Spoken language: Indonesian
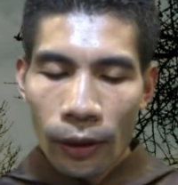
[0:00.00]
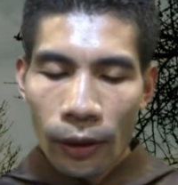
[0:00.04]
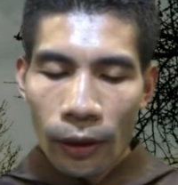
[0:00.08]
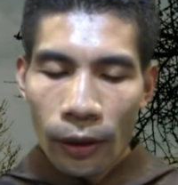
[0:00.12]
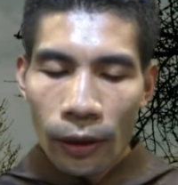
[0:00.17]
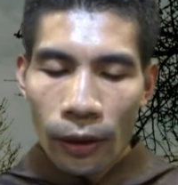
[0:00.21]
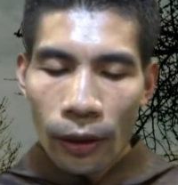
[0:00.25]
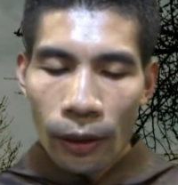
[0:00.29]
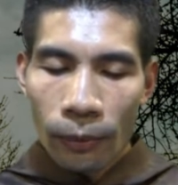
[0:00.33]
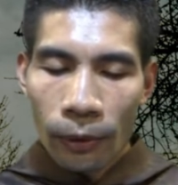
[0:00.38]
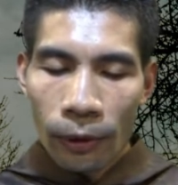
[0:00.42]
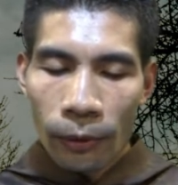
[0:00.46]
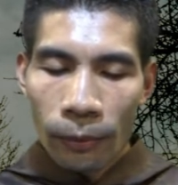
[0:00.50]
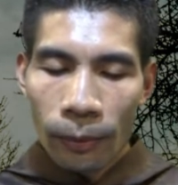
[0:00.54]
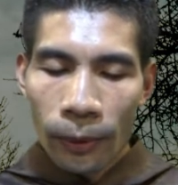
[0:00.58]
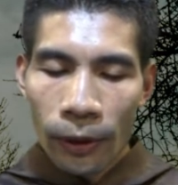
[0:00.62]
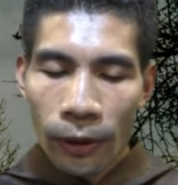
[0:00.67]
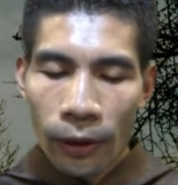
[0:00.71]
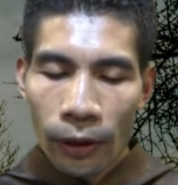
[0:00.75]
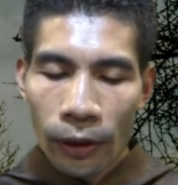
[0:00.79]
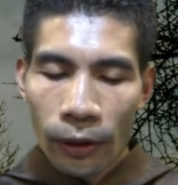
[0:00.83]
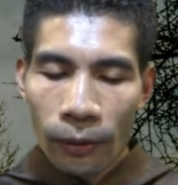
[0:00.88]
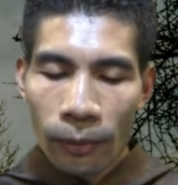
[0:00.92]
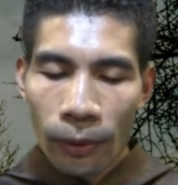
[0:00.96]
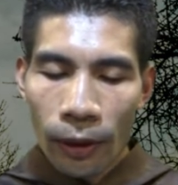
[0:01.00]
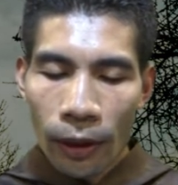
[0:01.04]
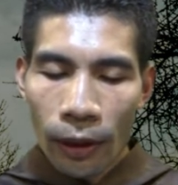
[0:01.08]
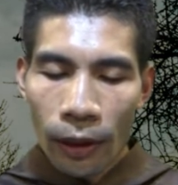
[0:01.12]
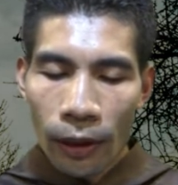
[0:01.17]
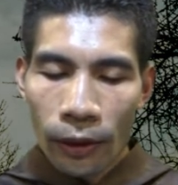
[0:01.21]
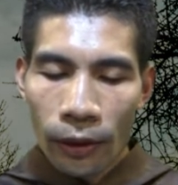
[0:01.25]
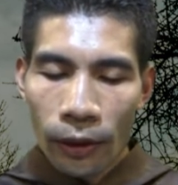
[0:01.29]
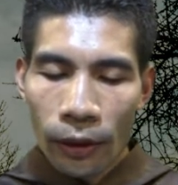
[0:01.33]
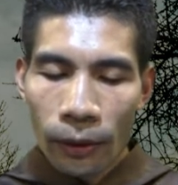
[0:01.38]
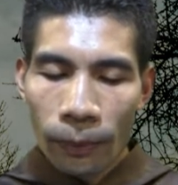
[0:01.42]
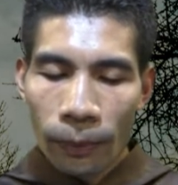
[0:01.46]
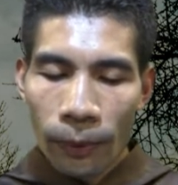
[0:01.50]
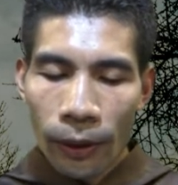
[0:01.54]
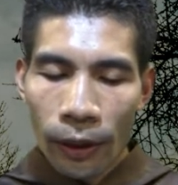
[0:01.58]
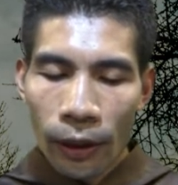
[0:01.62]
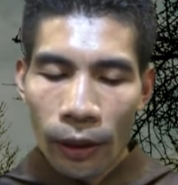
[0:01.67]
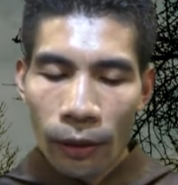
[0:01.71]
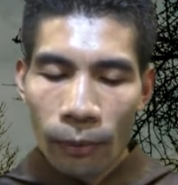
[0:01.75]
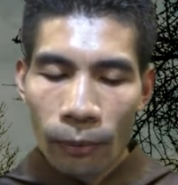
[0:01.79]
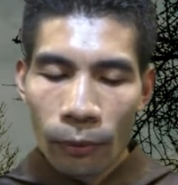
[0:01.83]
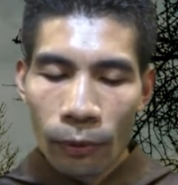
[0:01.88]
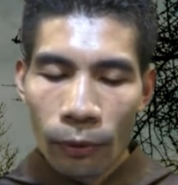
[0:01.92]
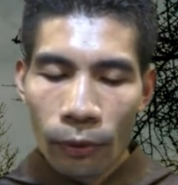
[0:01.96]
Kami berterima kasih
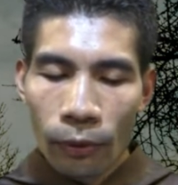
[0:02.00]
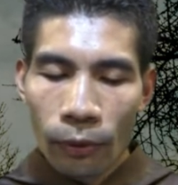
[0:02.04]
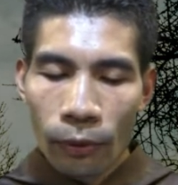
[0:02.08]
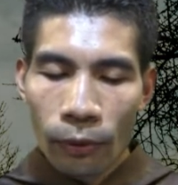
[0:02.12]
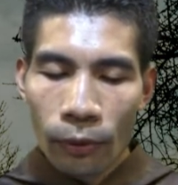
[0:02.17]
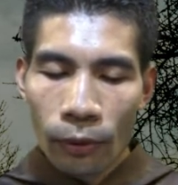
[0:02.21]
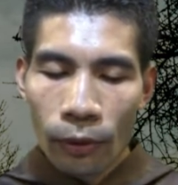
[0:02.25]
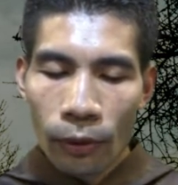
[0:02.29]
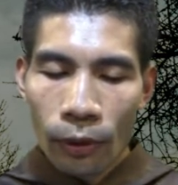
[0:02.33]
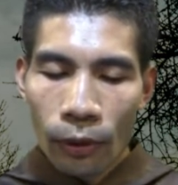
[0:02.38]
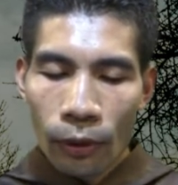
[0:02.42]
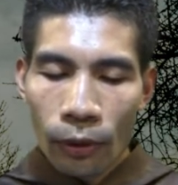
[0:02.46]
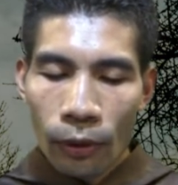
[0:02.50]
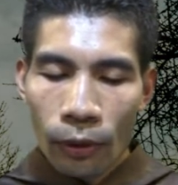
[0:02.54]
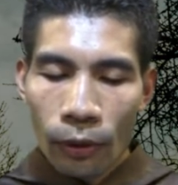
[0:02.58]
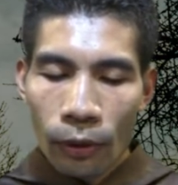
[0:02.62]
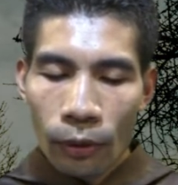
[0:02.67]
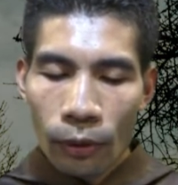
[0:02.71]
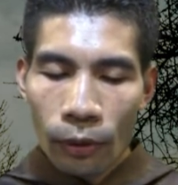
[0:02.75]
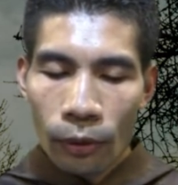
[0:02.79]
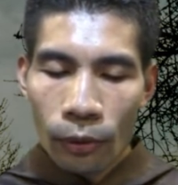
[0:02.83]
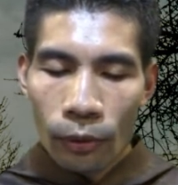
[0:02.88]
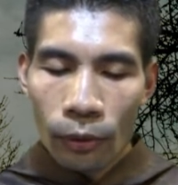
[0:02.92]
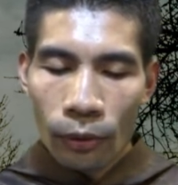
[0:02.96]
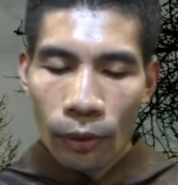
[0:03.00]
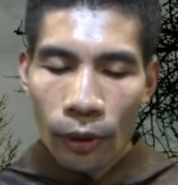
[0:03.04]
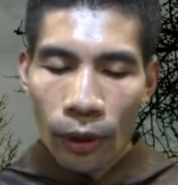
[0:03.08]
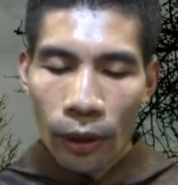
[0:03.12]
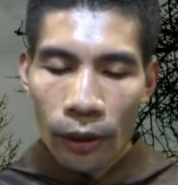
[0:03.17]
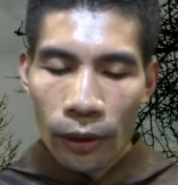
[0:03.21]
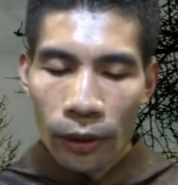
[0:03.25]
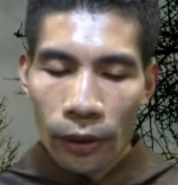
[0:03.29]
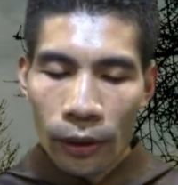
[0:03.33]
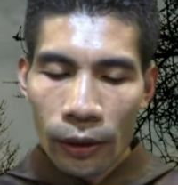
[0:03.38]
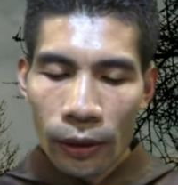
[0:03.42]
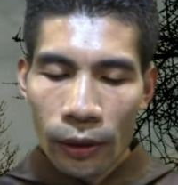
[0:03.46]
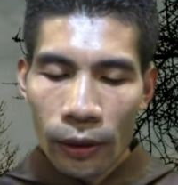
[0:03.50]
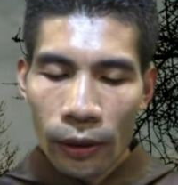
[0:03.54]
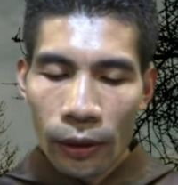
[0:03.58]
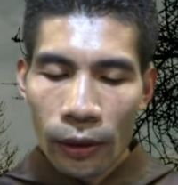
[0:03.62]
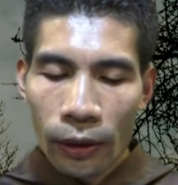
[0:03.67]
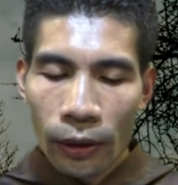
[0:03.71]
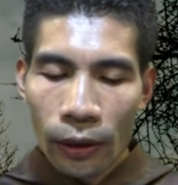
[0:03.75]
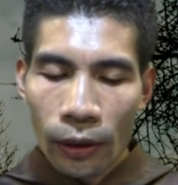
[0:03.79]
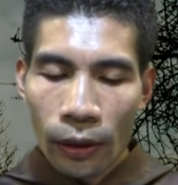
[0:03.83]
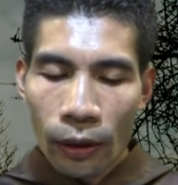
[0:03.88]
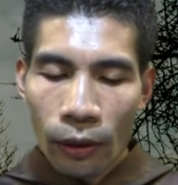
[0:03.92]
kepadamu untuk kasih,